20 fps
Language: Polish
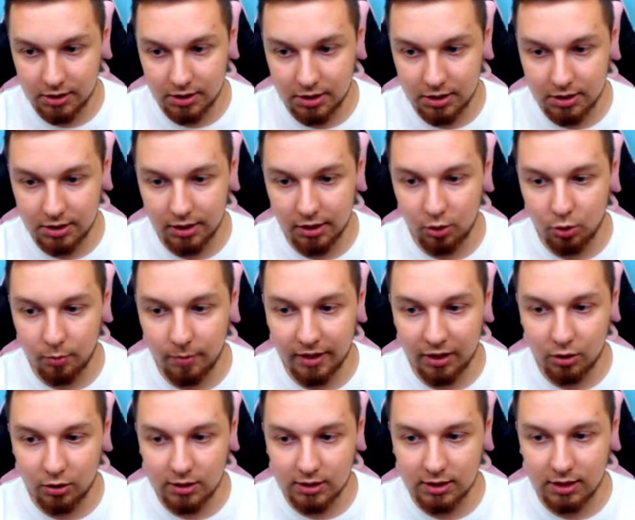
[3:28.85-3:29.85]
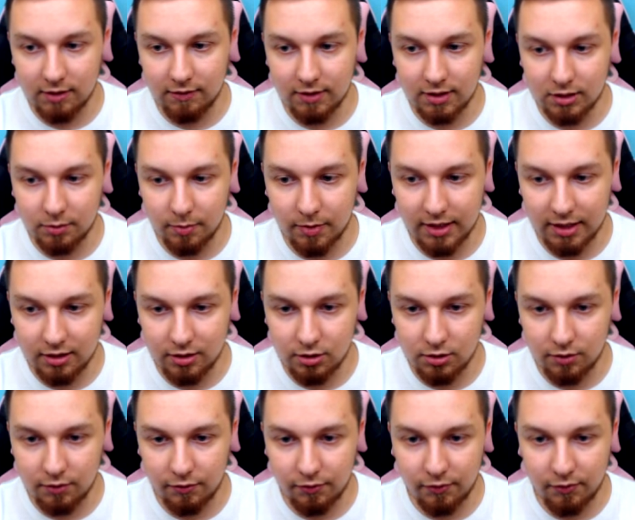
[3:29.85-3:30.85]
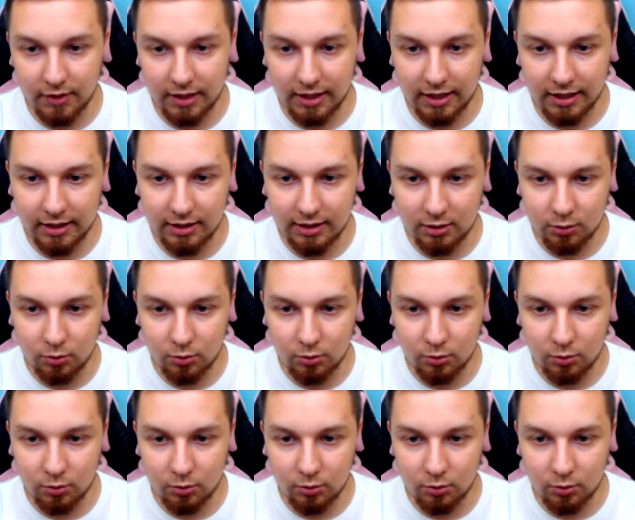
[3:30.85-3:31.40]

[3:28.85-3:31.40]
Też te grube kostki, więc bardzo fajnie.